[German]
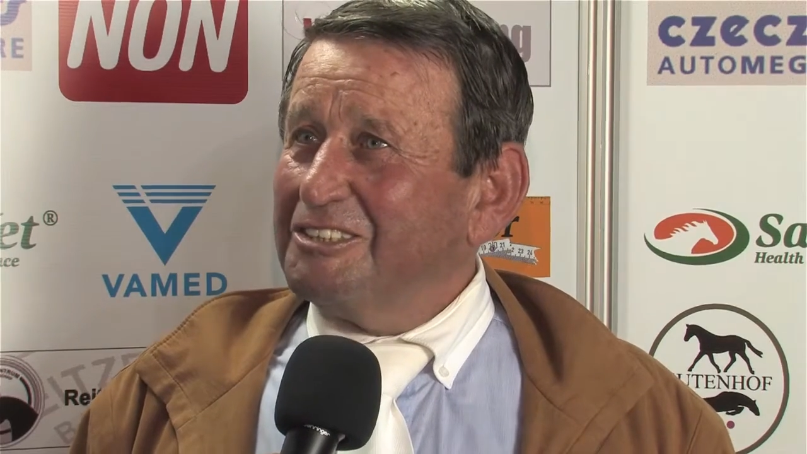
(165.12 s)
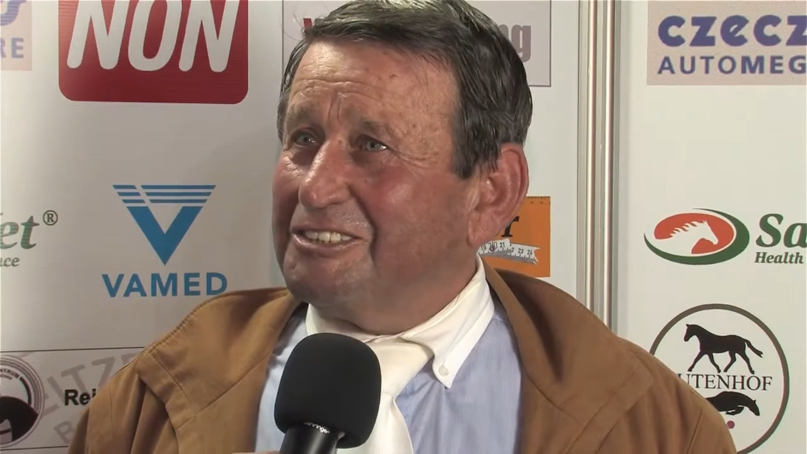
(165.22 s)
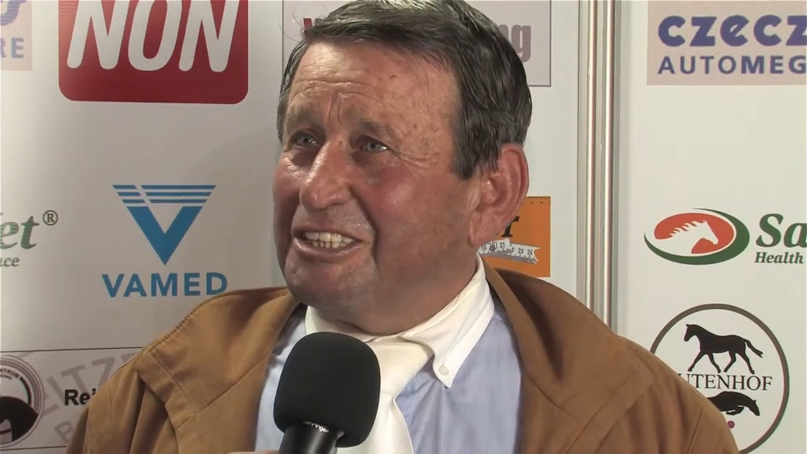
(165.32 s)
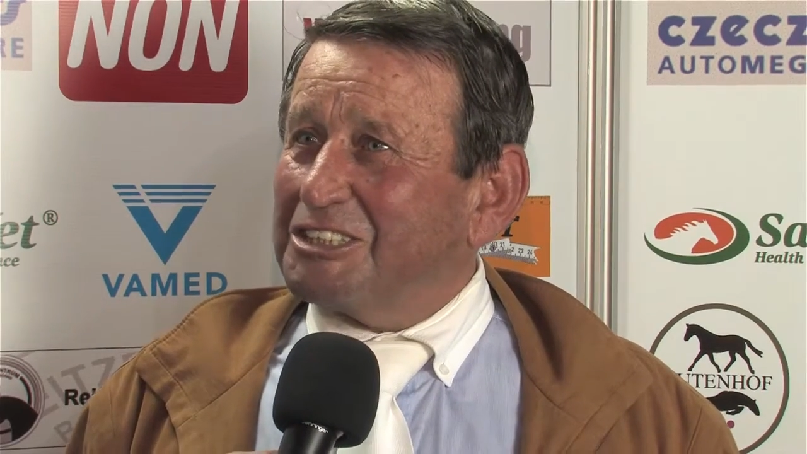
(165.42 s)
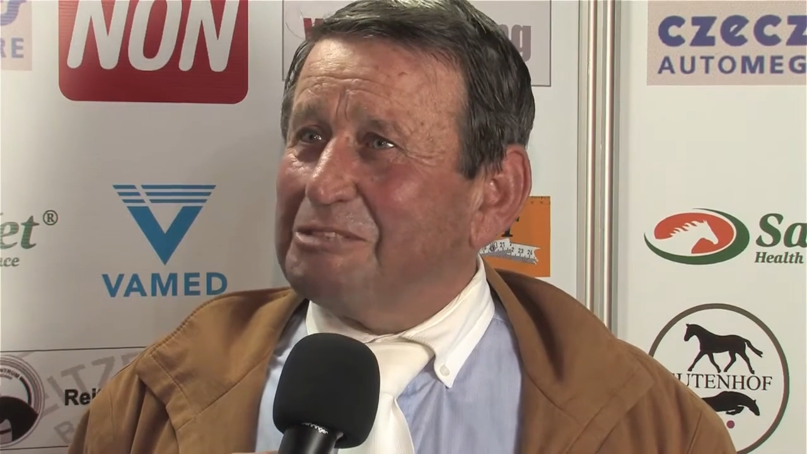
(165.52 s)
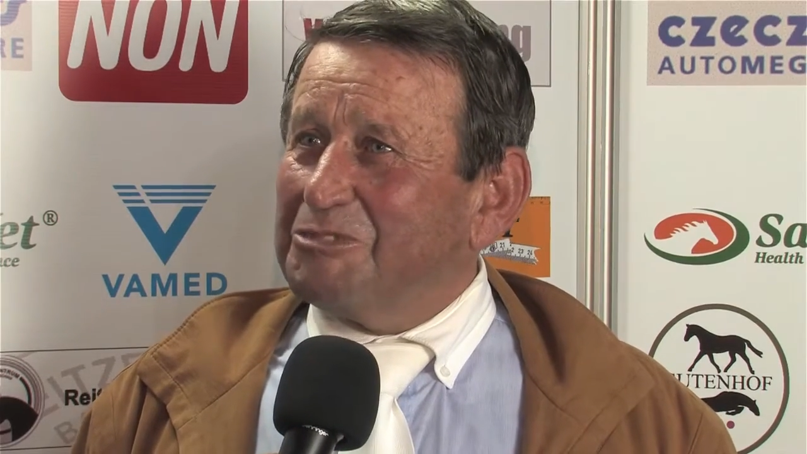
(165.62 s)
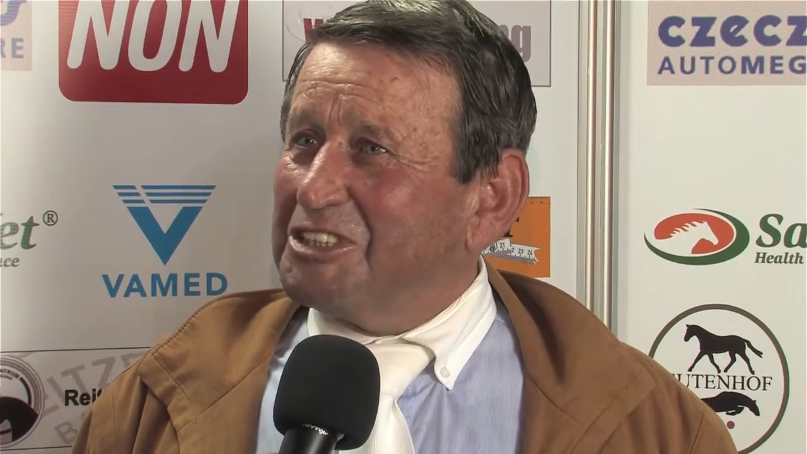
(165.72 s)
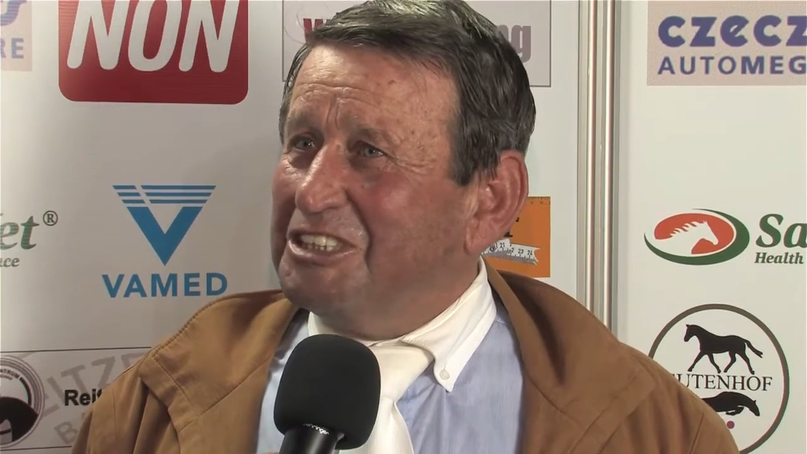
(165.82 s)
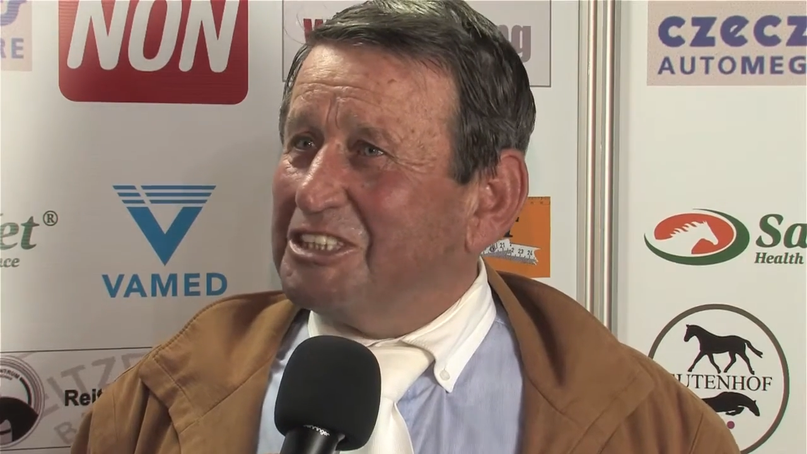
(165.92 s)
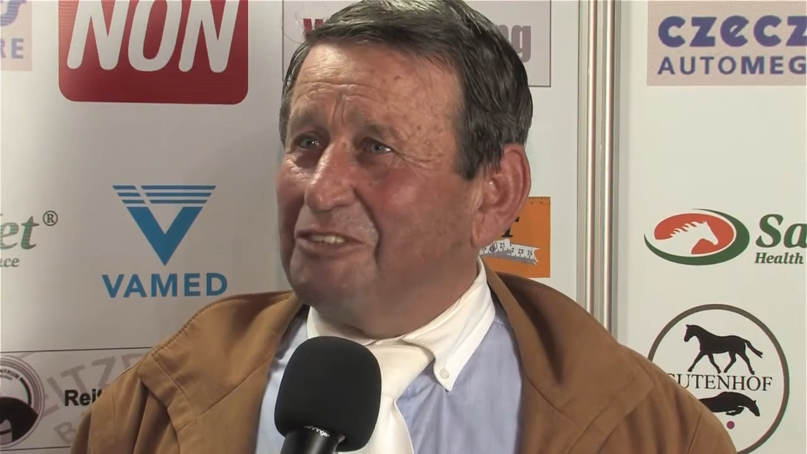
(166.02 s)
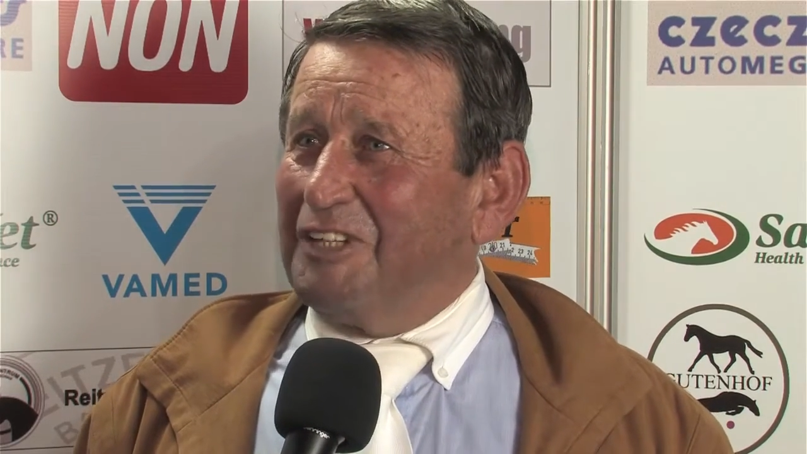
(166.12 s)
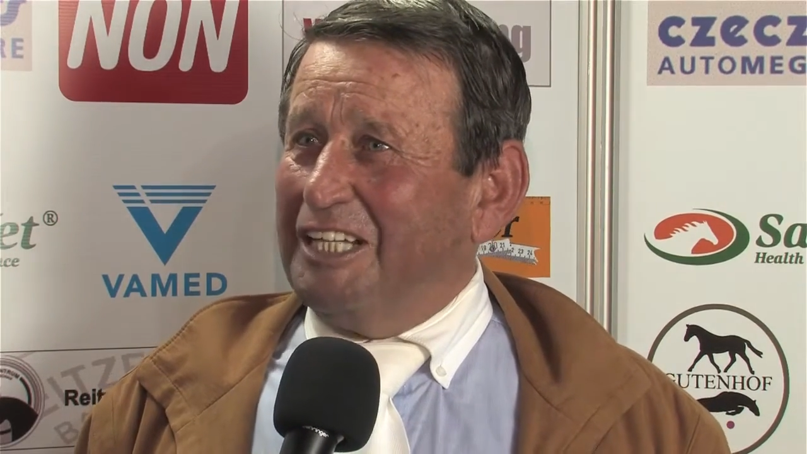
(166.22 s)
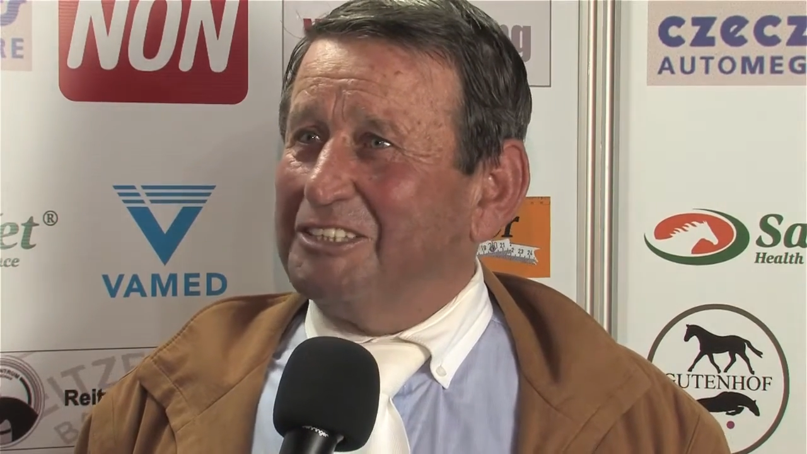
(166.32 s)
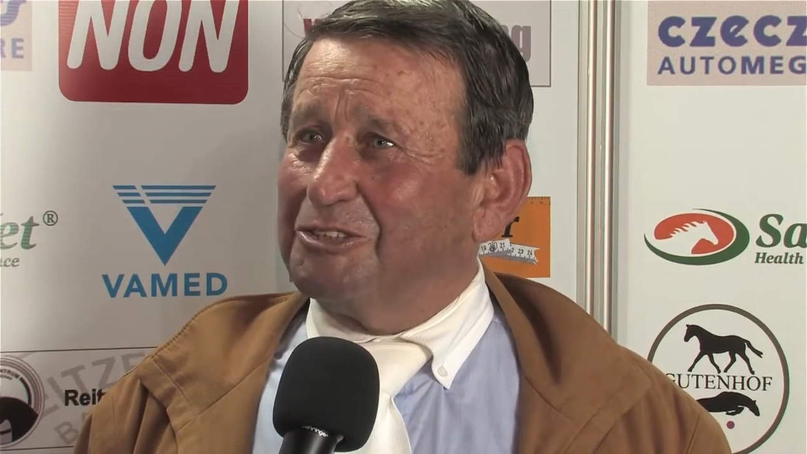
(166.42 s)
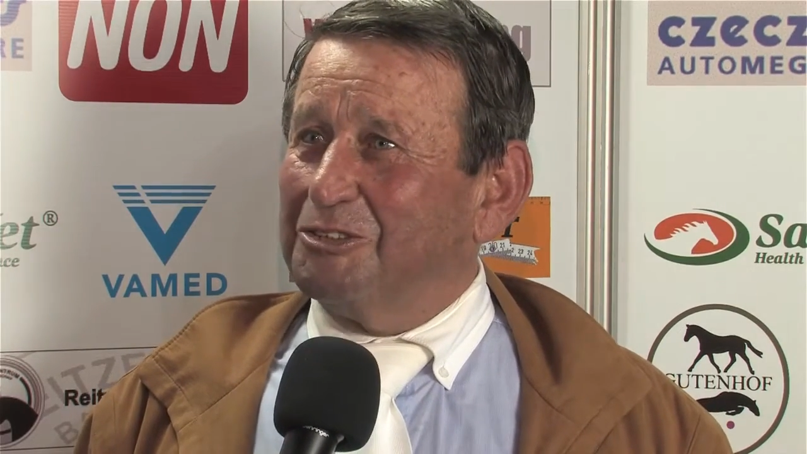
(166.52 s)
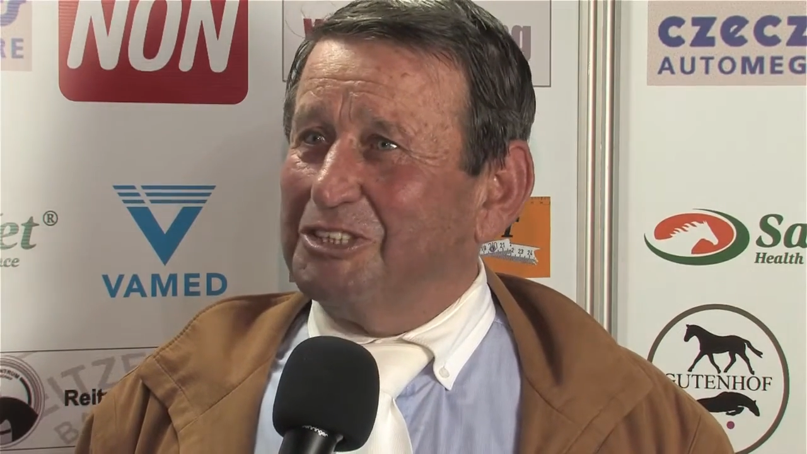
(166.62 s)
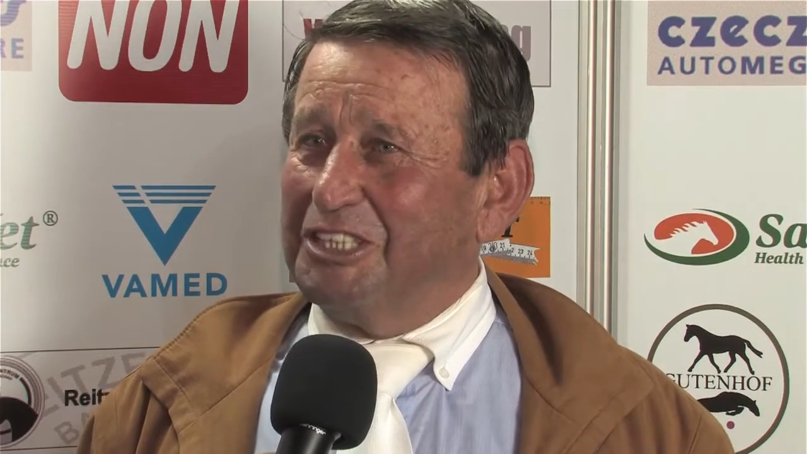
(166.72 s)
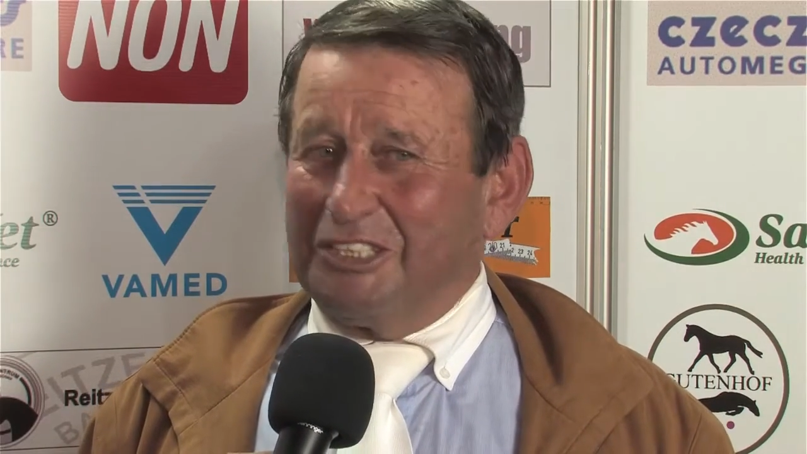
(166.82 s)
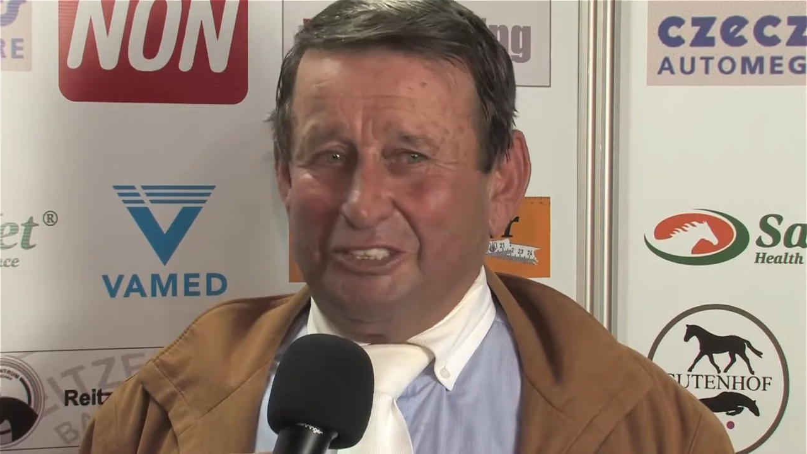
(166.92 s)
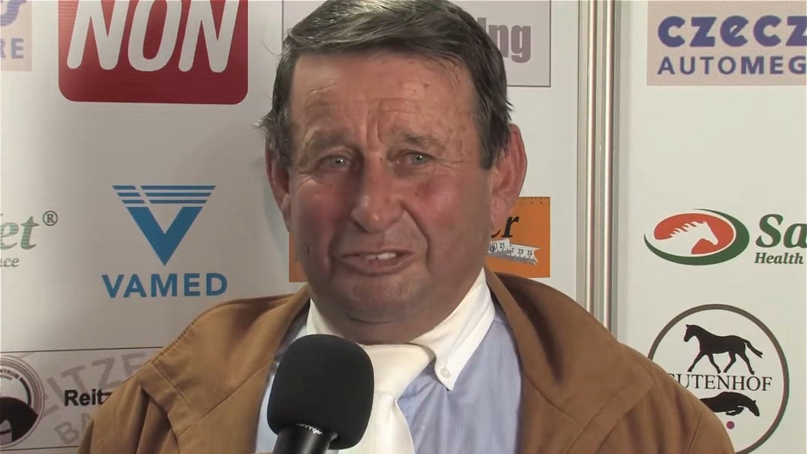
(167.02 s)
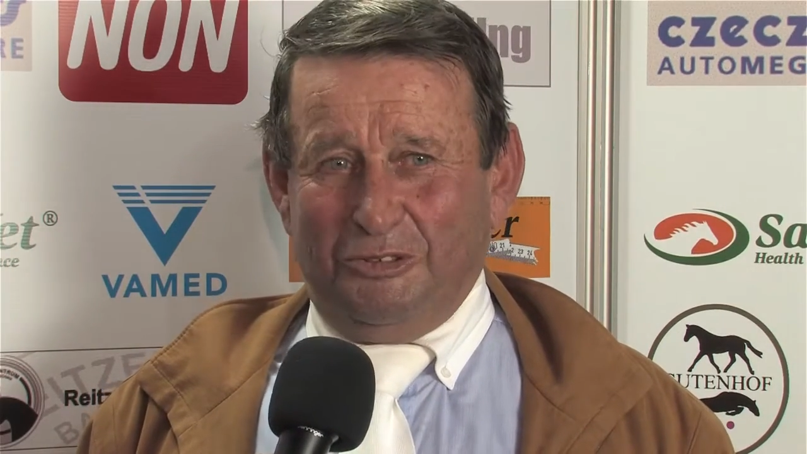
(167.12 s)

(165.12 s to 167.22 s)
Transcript: Das gibt es nicht auf allen Turnieren.